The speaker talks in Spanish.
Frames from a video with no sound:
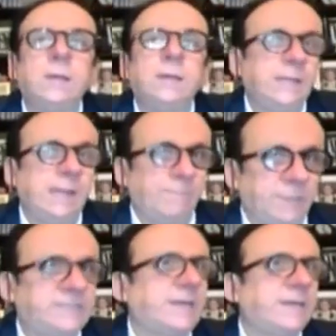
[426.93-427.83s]
y la
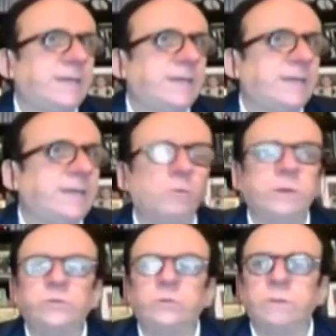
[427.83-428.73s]
empresa ya
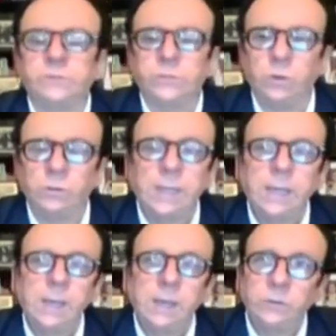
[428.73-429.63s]
recuperó su inversión.
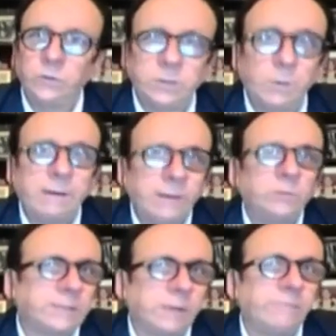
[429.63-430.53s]
Entonces va a haber
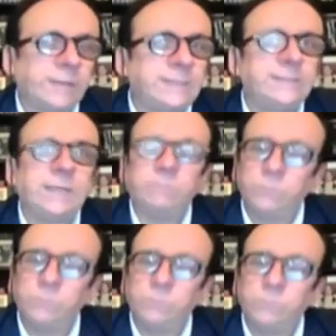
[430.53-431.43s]
una transferencia
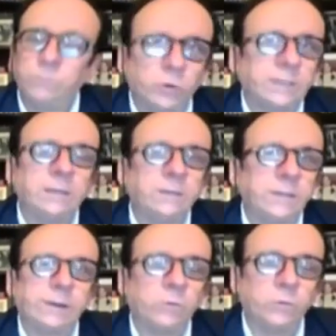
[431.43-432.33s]
muy importante
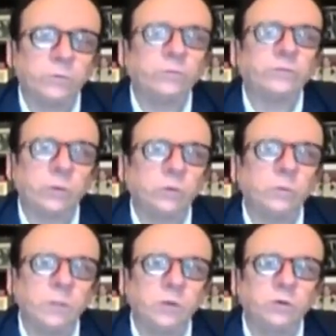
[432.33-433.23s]
de recursos
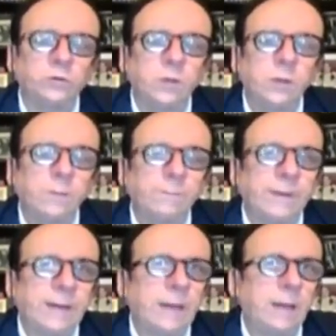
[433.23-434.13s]
económicos
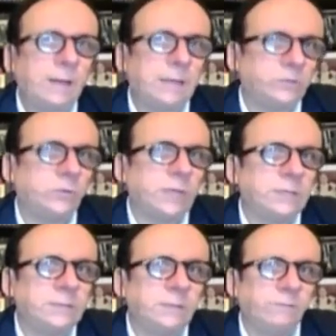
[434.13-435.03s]
para las
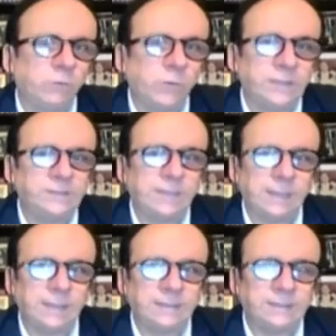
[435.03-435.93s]
zonas de influencia
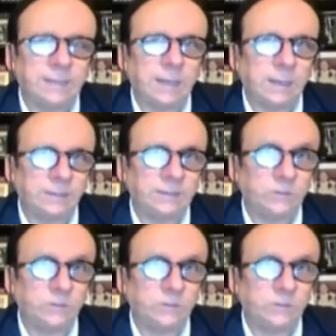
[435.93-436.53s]
de esta, de esta